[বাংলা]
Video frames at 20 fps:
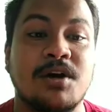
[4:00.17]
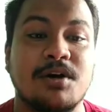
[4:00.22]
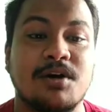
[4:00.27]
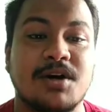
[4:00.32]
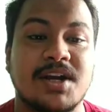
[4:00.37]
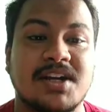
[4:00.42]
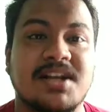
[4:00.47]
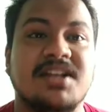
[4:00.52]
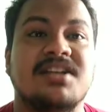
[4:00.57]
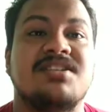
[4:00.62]
হলো
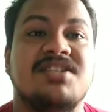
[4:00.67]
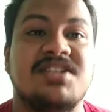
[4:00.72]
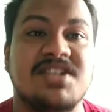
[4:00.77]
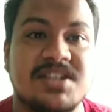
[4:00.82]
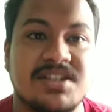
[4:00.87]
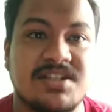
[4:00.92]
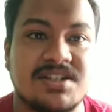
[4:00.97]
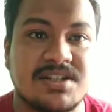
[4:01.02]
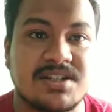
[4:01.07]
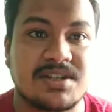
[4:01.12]
একটা
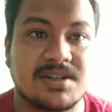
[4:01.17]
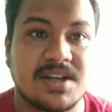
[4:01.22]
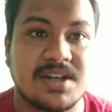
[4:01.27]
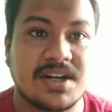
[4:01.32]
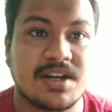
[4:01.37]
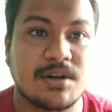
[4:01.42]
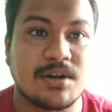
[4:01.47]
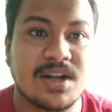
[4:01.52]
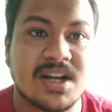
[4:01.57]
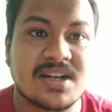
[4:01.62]
জিস্ট
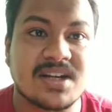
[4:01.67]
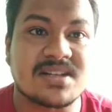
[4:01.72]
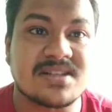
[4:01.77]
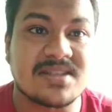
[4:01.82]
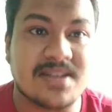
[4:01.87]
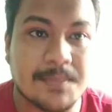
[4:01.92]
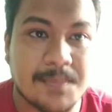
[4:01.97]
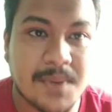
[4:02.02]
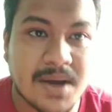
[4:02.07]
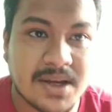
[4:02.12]
এটা হলো একটা
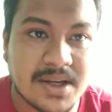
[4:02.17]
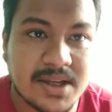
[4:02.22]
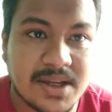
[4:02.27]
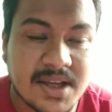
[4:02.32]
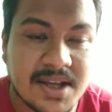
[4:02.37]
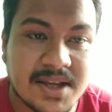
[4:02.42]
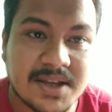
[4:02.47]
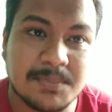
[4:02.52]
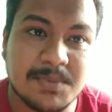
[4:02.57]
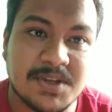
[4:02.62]
সামারি
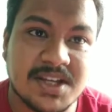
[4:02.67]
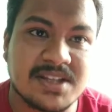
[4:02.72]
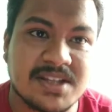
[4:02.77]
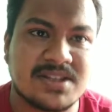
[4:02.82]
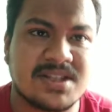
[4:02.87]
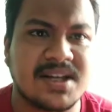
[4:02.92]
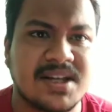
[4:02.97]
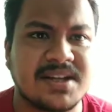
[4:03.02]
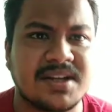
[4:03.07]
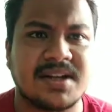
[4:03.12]

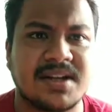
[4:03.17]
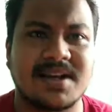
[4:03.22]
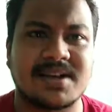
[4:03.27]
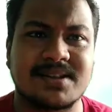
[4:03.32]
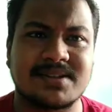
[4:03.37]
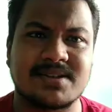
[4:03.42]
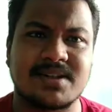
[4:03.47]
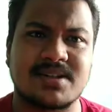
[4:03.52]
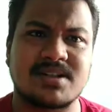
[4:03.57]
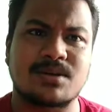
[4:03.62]
বিএসসি
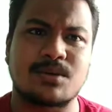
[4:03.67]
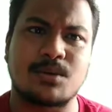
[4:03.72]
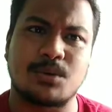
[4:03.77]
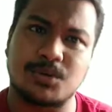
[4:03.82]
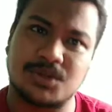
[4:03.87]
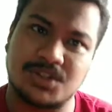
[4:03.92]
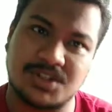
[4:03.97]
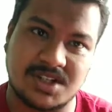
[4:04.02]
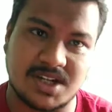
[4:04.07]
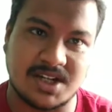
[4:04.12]
এগ্রিকালচার
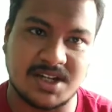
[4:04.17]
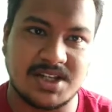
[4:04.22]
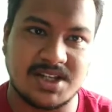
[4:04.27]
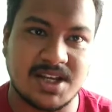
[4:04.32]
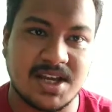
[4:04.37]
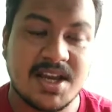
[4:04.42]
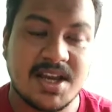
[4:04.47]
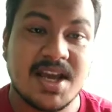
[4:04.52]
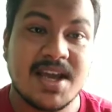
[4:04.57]
কোর্সটা নিয়ে